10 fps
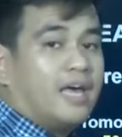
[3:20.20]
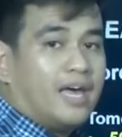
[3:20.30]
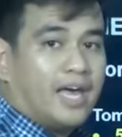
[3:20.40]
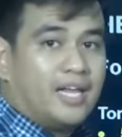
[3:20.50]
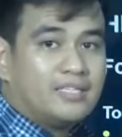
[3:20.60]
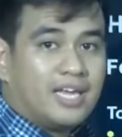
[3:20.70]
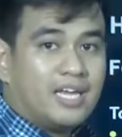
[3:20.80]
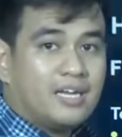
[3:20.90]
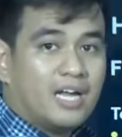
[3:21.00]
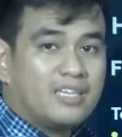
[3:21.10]
And
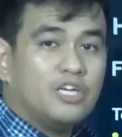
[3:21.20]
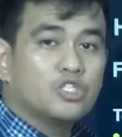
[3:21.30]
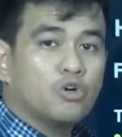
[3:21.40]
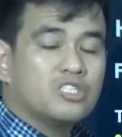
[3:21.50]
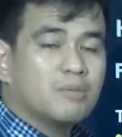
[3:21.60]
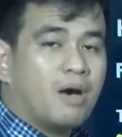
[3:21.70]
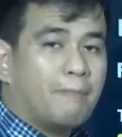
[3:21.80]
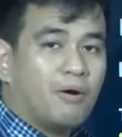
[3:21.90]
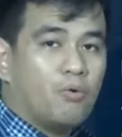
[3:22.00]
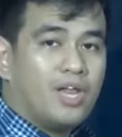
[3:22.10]
in addition sa mga
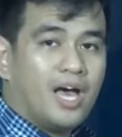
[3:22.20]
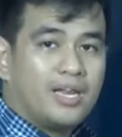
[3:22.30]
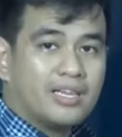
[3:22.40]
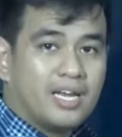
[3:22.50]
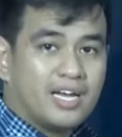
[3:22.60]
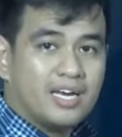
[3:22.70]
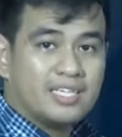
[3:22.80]
pag-ulan na, dali,